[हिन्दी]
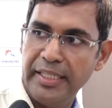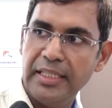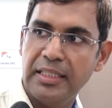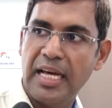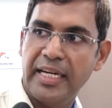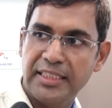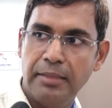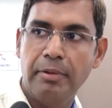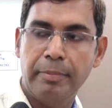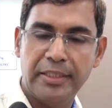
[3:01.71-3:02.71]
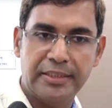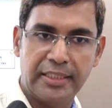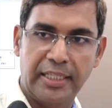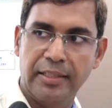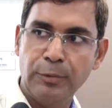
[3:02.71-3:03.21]
एक डायरेक्शन में बढ़
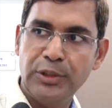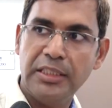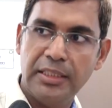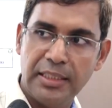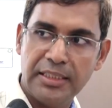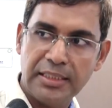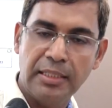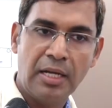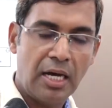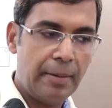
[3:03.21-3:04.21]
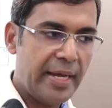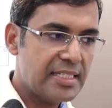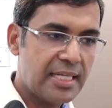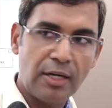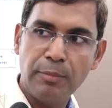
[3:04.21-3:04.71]
सके उसी तरीके से हम
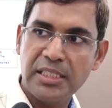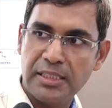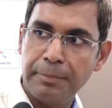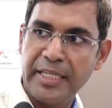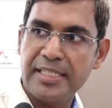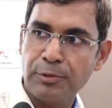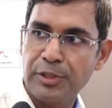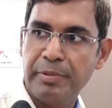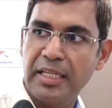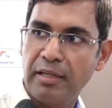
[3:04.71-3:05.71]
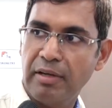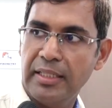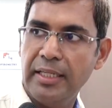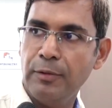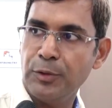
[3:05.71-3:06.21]
ऐसा ना हो भी सब टेस्ट उसमें करवा
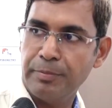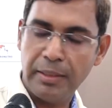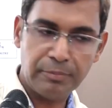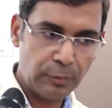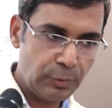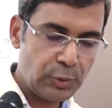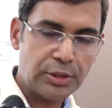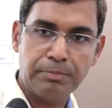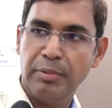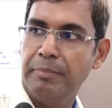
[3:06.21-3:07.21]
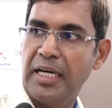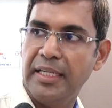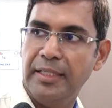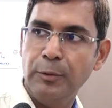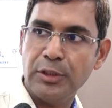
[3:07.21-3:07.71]
दें उसमें हम उस
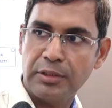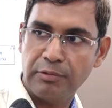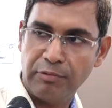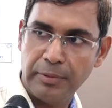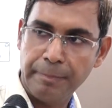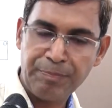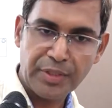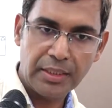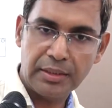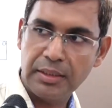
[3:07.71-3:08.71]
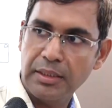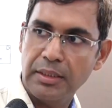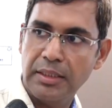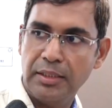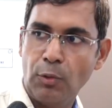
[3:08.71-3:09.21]
बीमारी उस
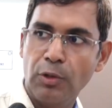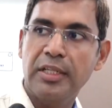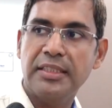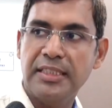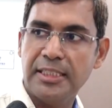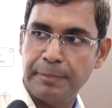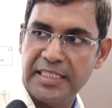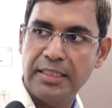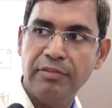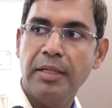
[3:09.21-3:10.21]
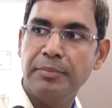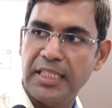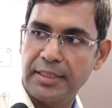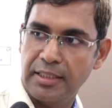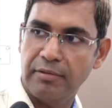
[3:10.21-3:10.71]
ऑर्गन से स्पेसिफिक हम
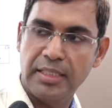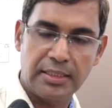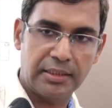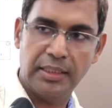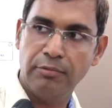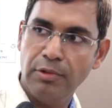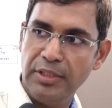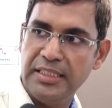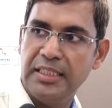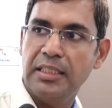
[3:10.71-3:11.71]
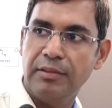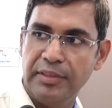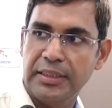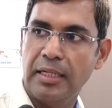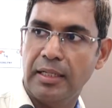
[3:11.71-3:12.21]
जांच करवा सकते हैं वो इसकी तरफ
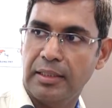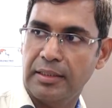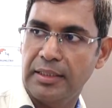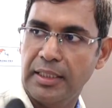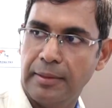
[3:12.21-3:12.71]
इशारा करती है